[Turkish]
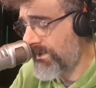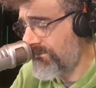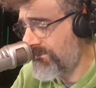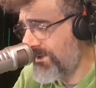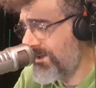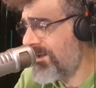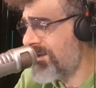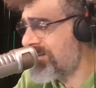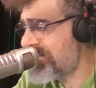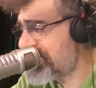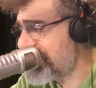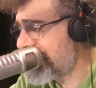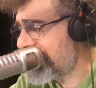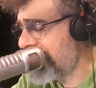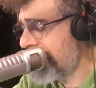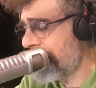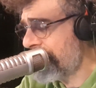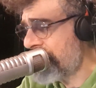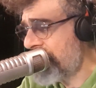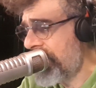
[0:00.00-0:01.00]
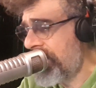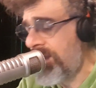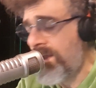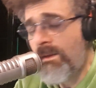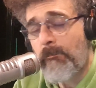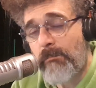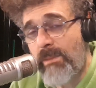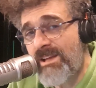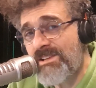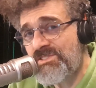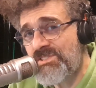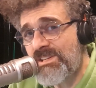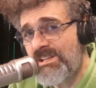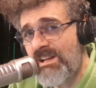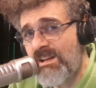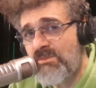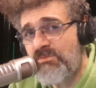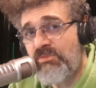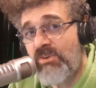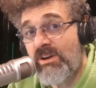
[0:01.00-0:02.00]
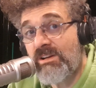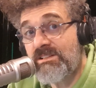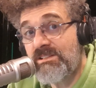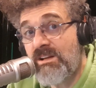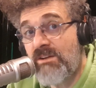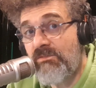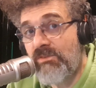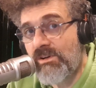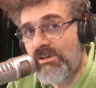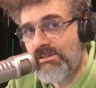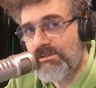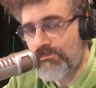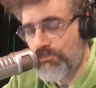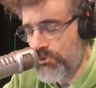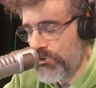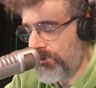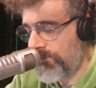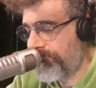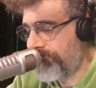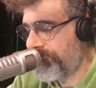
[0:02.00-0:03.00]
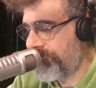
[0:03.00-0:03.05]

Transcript: Ve ne yazık ki bazı şeylerin farkına varılmıyor.